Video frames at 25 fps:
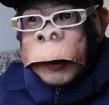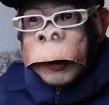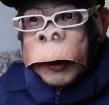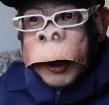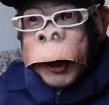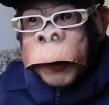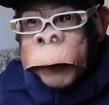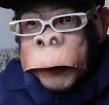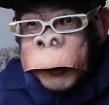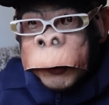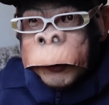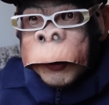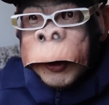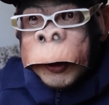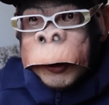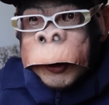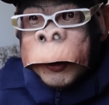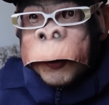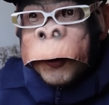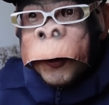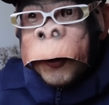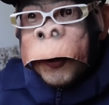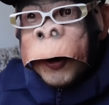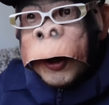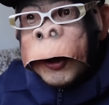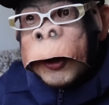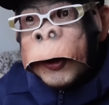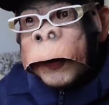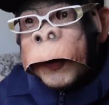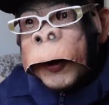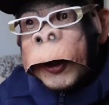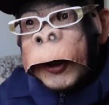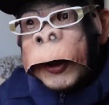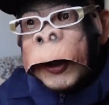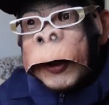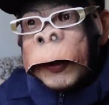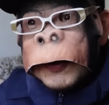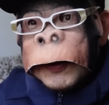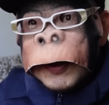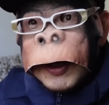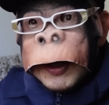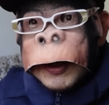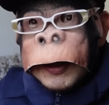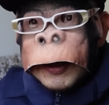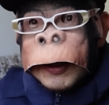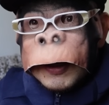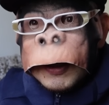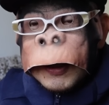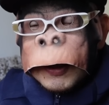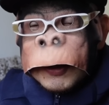過密的後半に向けてです
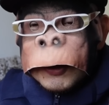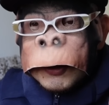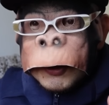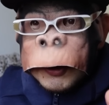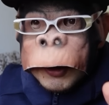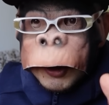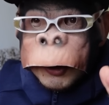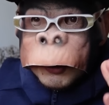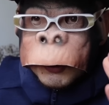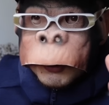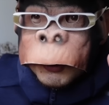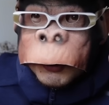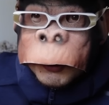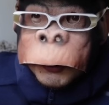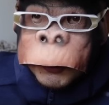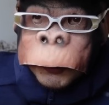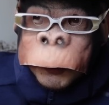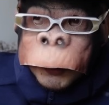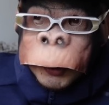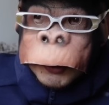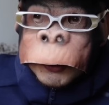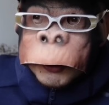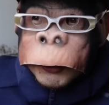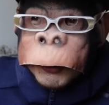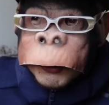ね、スカッとか